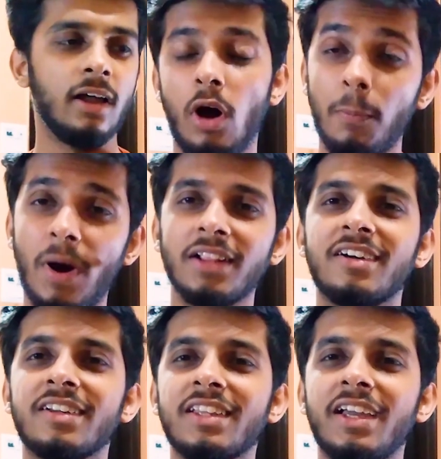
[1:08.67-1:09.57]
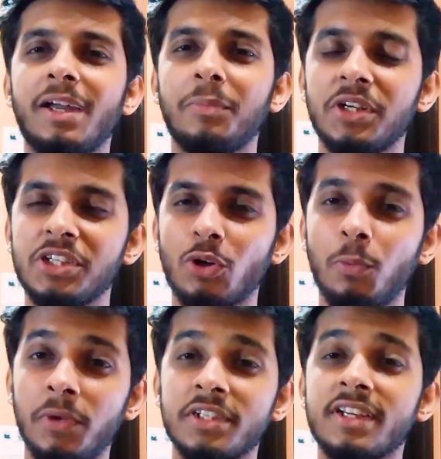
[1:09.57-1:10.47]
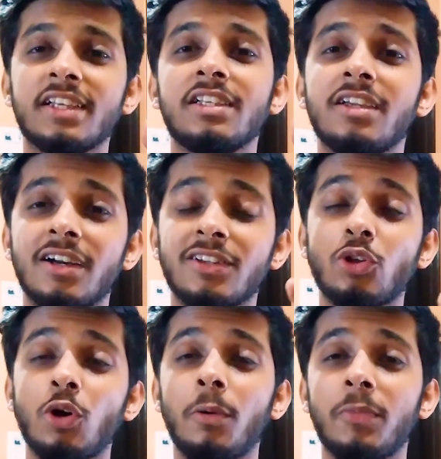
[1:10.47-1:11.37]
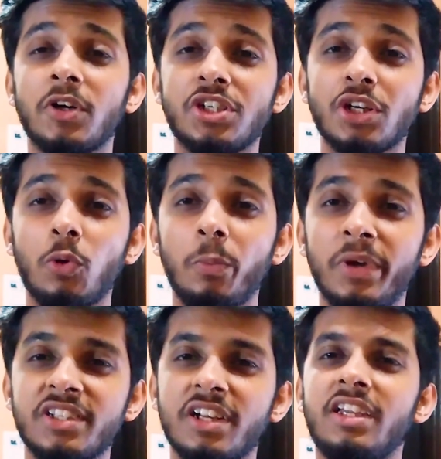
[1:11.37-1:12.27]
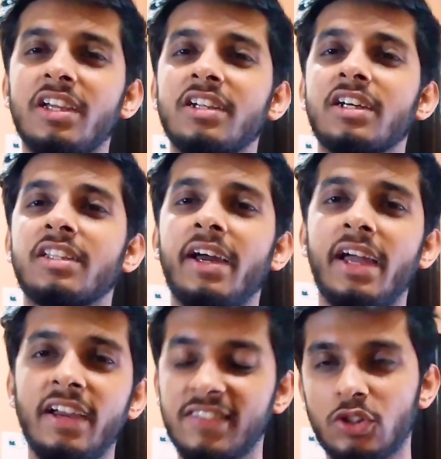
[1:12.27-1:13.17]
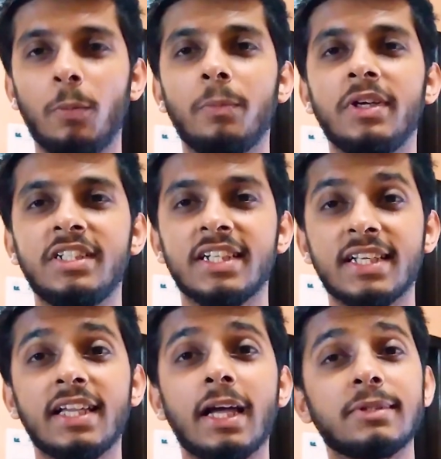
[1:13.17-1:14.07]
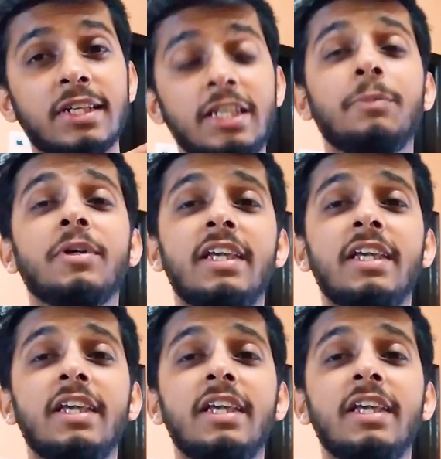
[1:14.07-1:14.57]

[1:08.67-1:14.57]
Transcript: अब बात करते हैं अपर्चर को मेज़र कैसे किया जाता है तो अपर्चर को मेज़र किया जाता है एफ स्टॉप में जैसा कि आप स्क्रीन पे